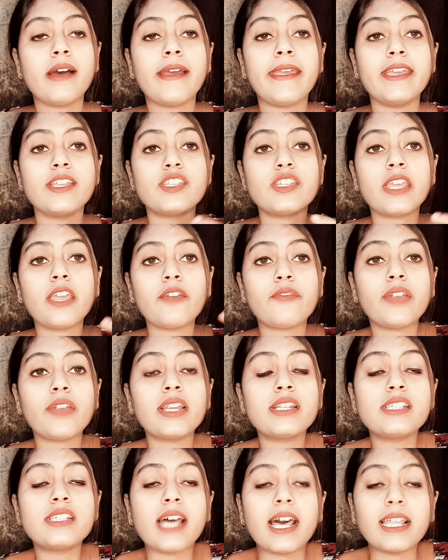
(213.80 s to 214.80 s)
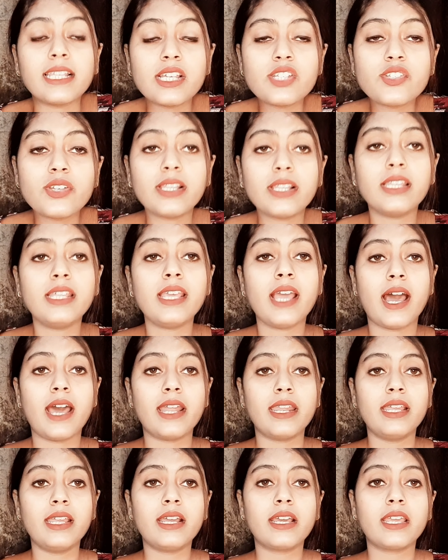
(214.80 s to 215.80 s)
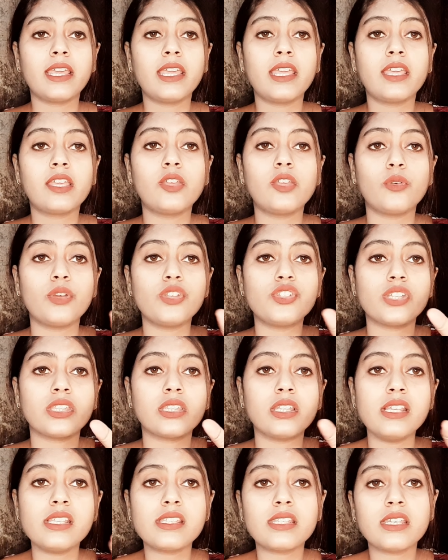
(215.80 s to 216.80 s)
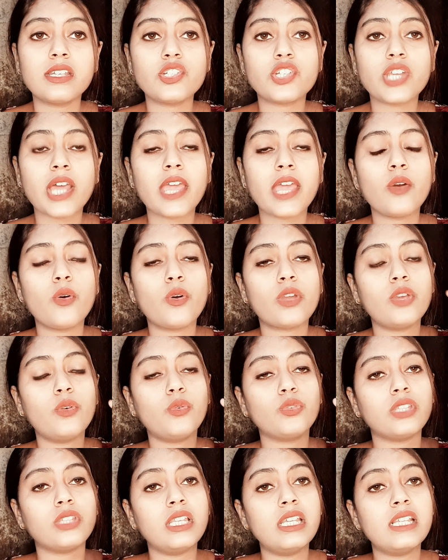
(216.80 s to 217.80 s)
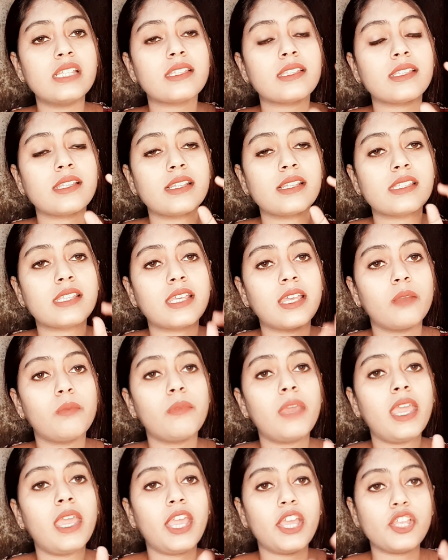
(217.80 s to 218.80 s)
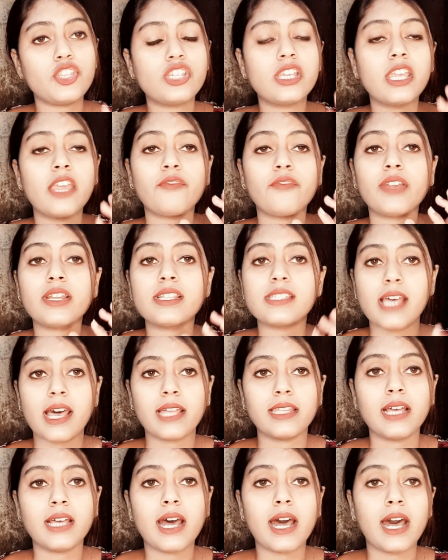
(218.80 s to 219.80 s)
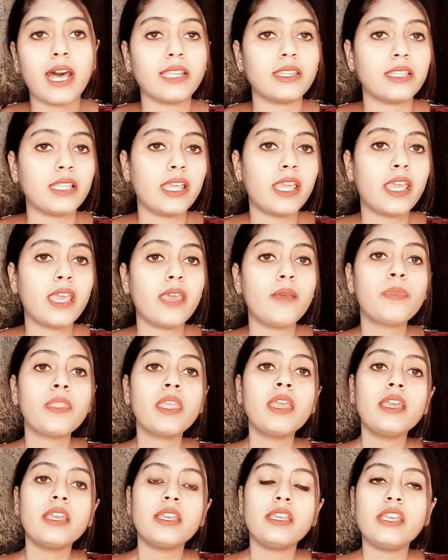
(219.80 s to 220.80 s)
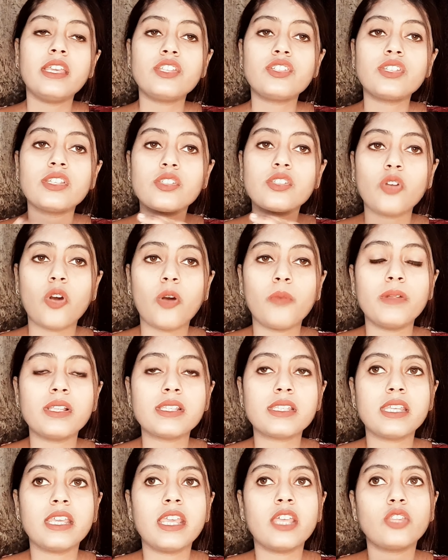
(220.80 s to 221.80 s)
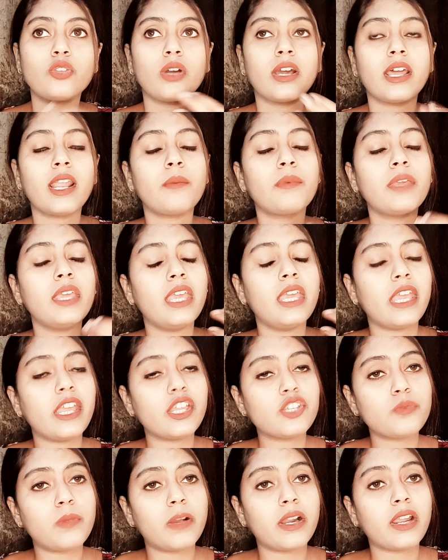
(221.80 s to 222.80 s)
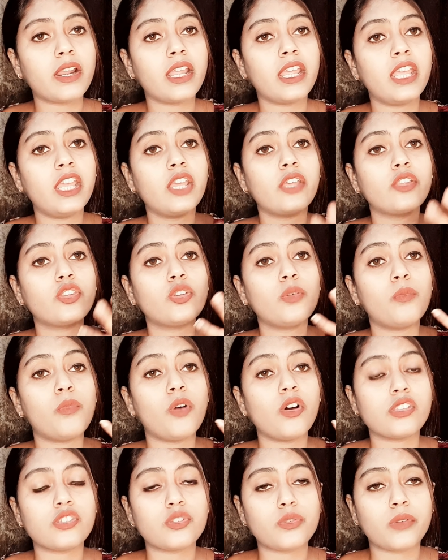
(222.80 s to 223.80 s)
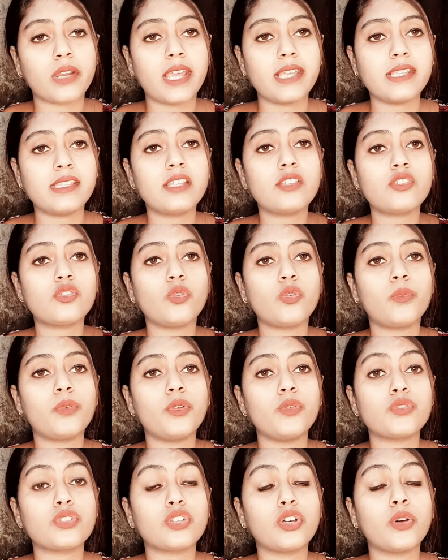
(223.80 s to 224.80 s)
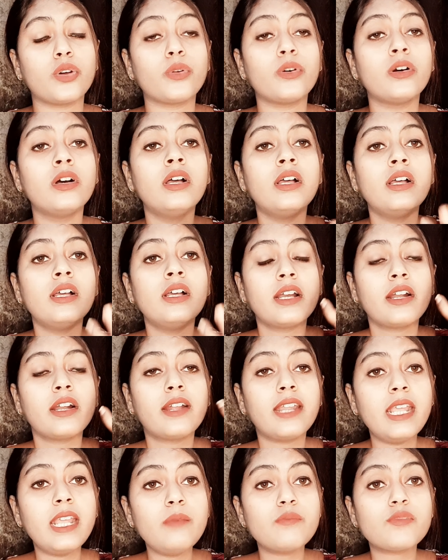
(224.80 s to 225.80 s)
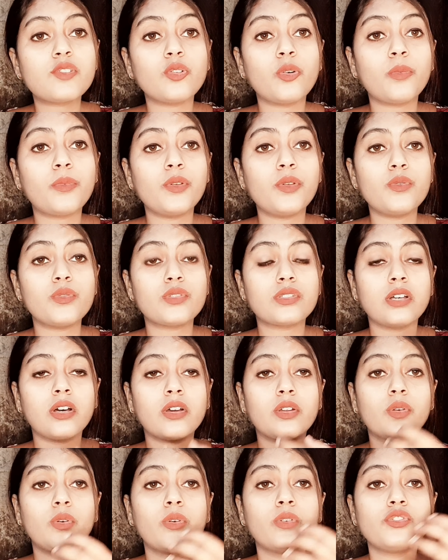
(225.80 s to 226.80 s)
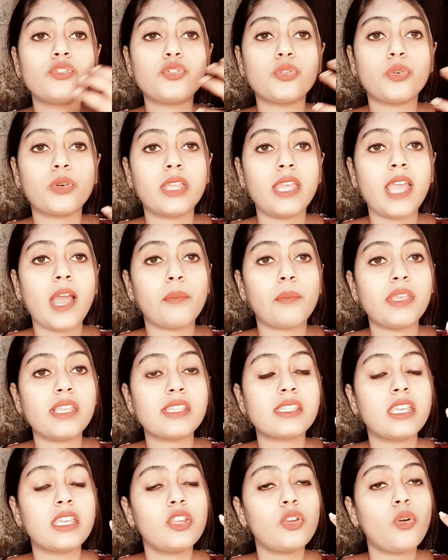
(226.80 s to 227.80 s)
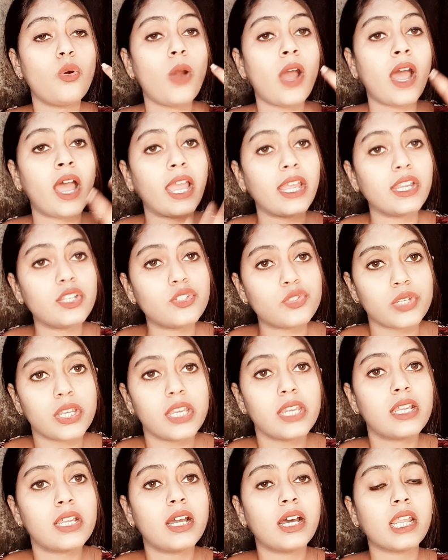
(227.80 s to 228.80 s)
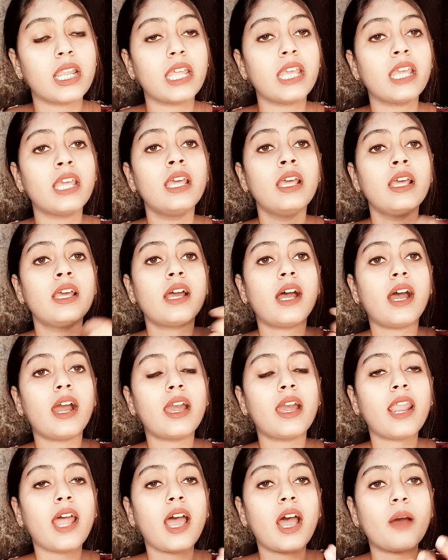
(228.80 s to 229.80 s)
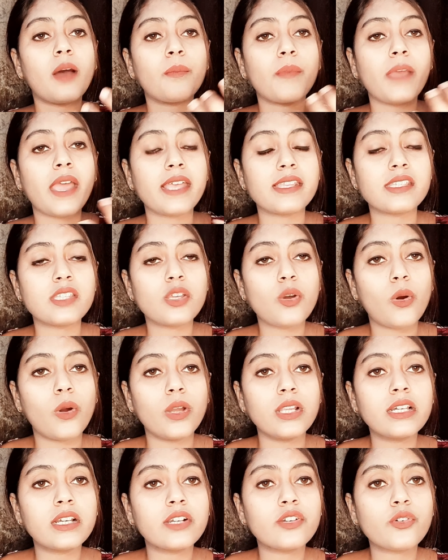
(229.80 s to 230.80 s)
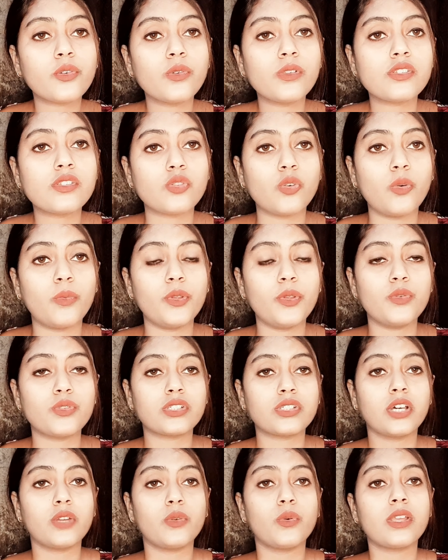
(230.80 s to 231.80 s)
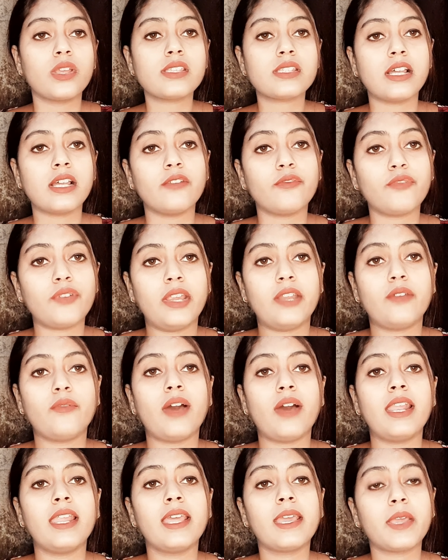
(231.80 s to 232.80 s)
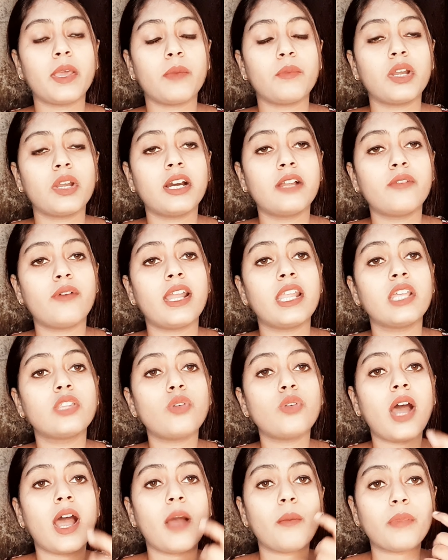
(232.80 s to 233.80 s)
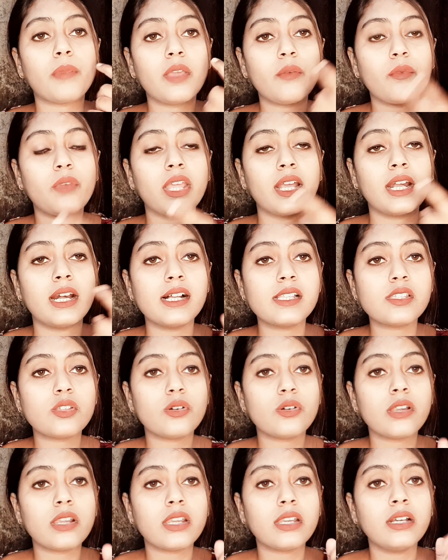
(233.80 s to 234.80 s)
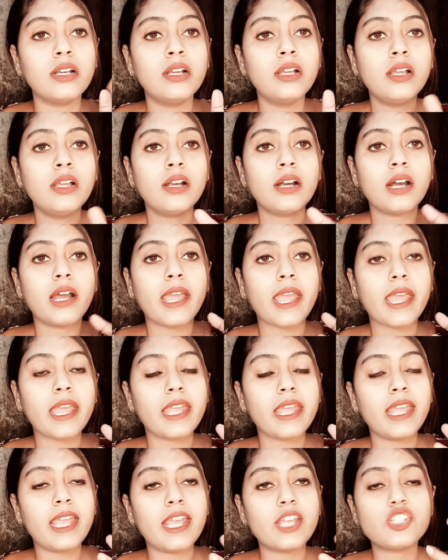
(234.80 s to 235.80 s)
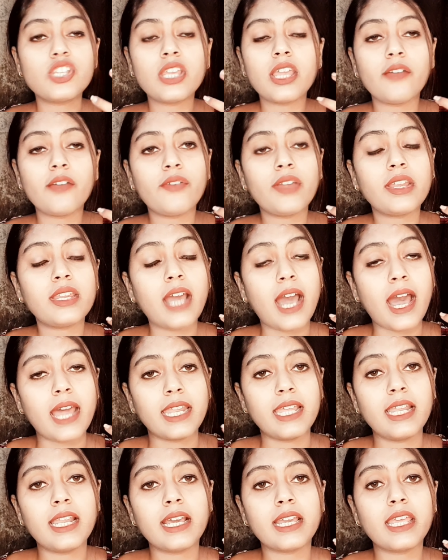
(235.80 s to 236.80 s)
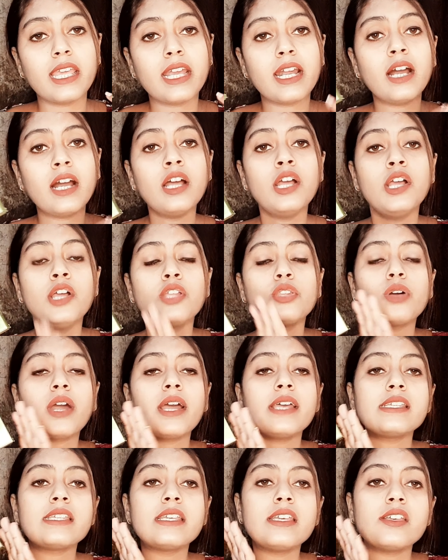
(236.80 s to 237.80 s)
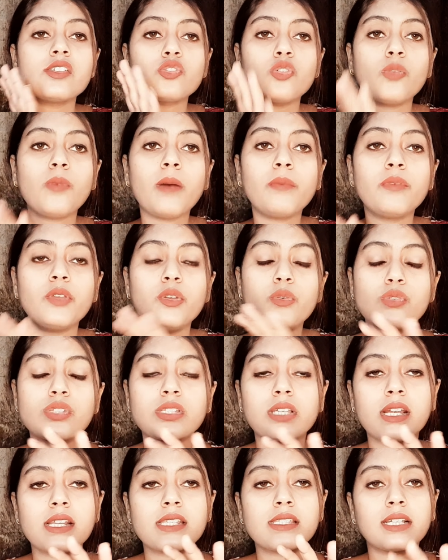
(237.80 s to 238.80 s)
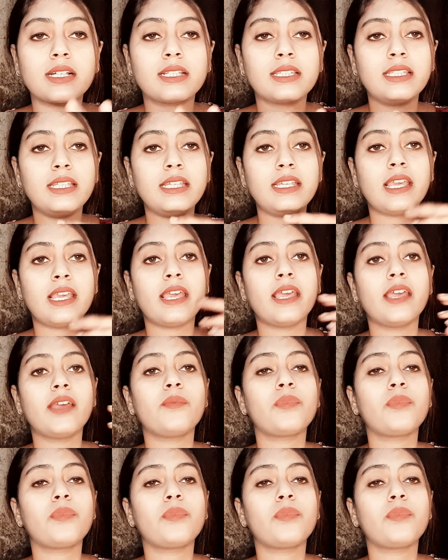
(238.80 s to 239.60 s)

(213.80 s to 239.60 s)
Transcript: एजिंग इफेक्ट ज़्यादा जल्दी आने लगेंगे क्योंकि जितनी स्किन ड्राई होगी उतनी स्किन में एजिंग इफेक्ट ज़्यादा आते हैं ये चीज़ नॉर्मल सी है तो अगर आपकी एज बढ़ रही है तो मॉइस्चराइजिंग सोप यूज़ करो क्रीम सोप यूज़ करो जो कि आपकी स्किन को हाइड्रेट करे अगर आप ऐसे ऑयल कंट्रोल सोप यूज़ करोगे सल्फेट वाले केमिकल वाले तो आपके रिंकल्स और एजिंग इफेक्ट आने लगेगा तो गाइज ये सोप आप यूज़ कर सकती हैं